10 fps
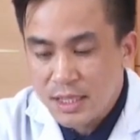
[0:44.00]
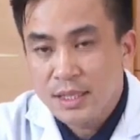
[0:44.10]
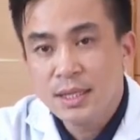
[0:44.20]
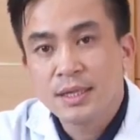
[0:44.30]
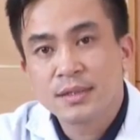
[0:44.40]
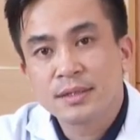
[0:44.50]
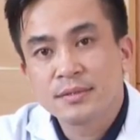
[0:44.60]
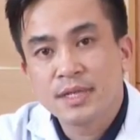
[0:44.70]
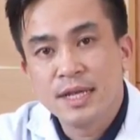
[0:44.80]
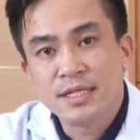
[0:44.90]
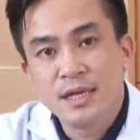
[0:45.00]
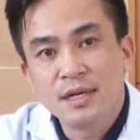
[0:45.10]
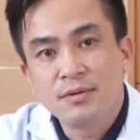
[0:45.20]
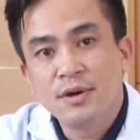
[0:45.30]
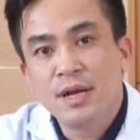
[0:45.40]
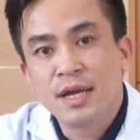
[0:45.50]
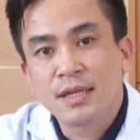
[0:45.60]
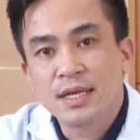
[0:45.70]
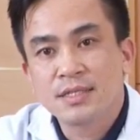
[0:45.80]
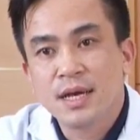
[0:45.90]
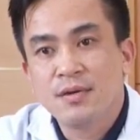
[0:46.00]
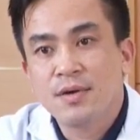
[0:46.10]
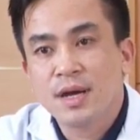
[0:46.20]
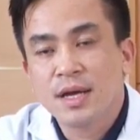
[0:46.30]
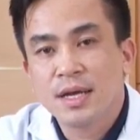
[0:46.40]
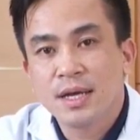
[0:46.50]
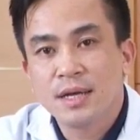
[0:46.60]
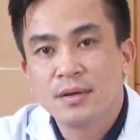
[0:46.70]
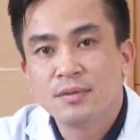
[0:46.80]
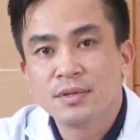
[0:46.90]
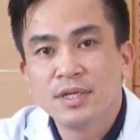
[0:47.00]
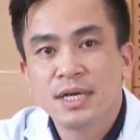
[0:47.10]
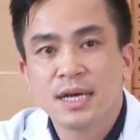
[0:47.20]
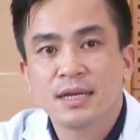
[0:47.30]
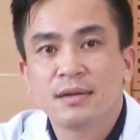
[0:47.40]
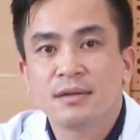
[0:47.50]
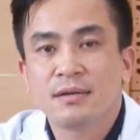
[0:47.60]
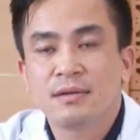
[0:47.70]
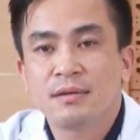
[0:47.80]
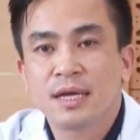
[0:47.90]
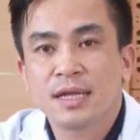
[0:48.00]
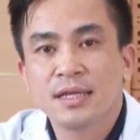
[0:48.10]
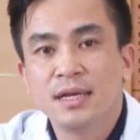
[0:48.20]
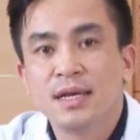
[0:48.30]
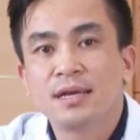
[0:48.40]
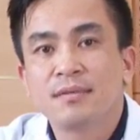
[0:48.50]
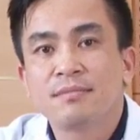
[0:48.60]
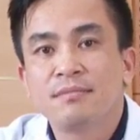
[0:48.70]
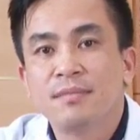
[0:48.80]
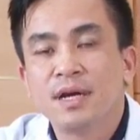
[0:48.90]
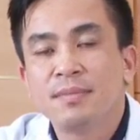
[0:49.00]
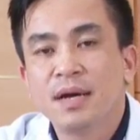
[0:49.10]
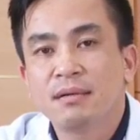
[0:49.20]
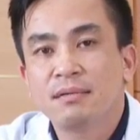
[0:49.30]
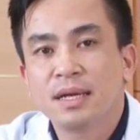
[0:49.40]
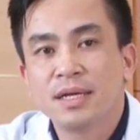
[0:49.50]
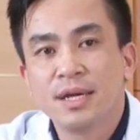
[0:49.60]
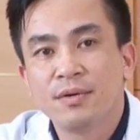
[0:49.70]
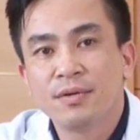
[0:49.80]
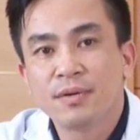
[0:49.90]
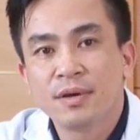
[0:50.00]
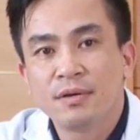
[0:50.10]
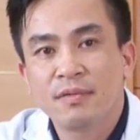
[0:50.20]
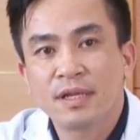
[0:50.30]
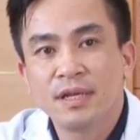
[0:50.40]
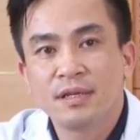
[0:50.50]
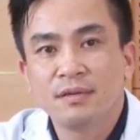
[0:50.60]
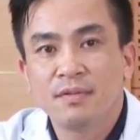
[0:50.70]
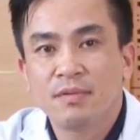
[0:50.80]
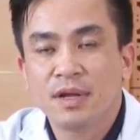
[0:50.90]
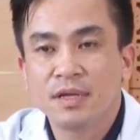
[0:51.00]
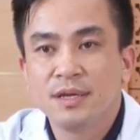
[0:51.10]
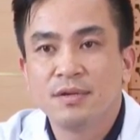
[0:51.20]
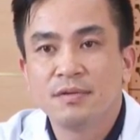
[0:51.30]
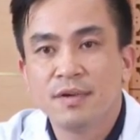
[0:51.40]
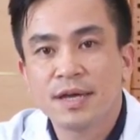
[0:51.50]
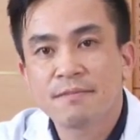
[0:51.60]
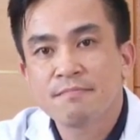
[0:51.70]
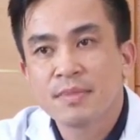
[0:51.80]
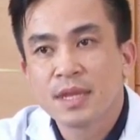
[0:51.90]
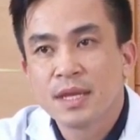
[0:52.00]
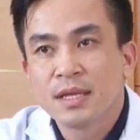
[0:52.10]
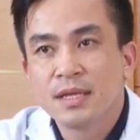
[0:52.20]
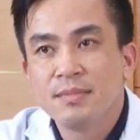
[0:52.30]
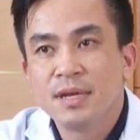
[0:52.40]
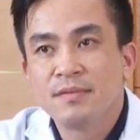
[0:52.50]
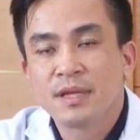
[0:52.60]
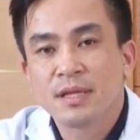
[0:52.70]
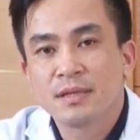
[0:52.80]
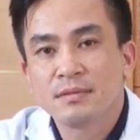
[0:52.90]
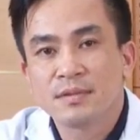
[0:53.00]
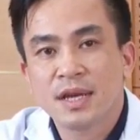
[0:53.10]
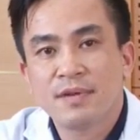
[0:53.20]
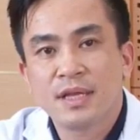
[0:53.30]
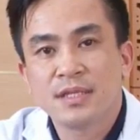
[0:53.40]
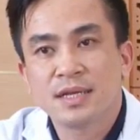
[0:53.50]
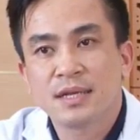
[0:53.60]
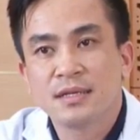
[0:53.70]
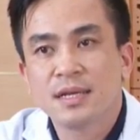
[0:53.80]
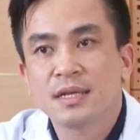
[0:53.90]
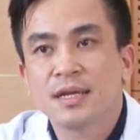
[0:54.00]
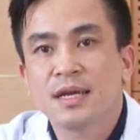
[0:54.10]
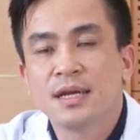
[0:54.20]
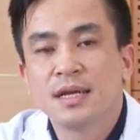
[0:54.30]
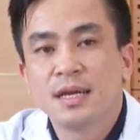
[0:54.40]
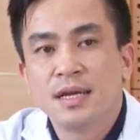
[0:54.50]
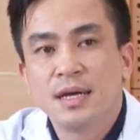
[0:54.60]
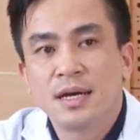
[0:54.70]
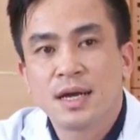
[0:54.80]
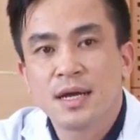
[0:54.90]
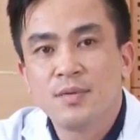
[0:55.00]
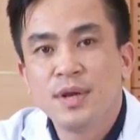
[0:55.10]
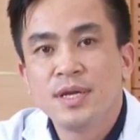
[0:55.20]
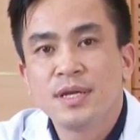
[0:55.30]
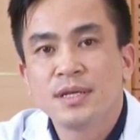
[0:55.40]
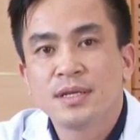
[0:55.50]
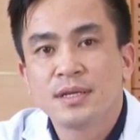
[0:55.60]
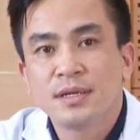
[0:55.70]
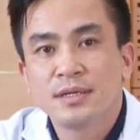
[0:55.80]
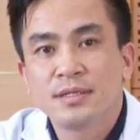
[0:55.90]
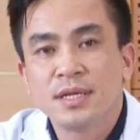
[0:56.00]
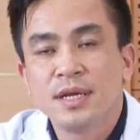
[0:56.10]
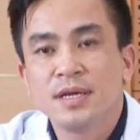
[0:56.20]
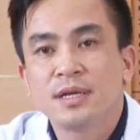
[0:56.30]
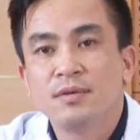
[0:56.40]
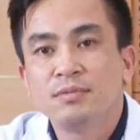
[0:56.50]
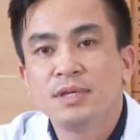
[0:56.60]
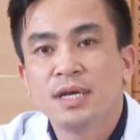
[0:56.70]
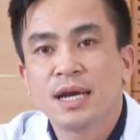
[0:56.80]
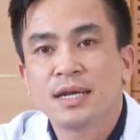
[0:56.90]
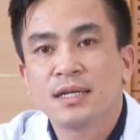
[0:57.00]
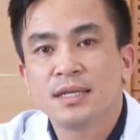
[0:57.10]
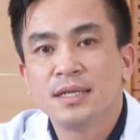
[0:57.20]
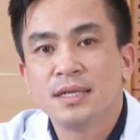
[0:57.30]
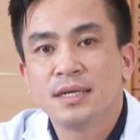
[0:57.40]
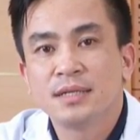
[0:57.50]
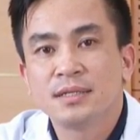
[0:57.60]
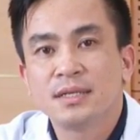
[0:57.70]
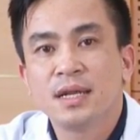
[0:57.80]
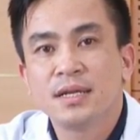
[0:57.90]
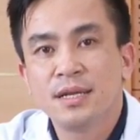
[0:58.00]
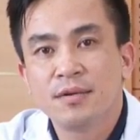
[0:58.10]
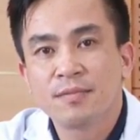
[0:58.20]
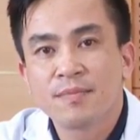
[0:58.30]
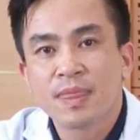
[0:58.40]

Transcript: Thì à, để trả lời câu hỏi là tại sao các cái à, ung thư gan nó là cái tỷ lệ mới mắc nó lại nhiều và tỷ lệ tử vong lại nhiều như vậy thì mình phải chúng ta phải thấy rằng thứ nhất là uh, các cái nguyên nhân uh, dẫn đến cái ung thư gan thì uh, rất là nhiều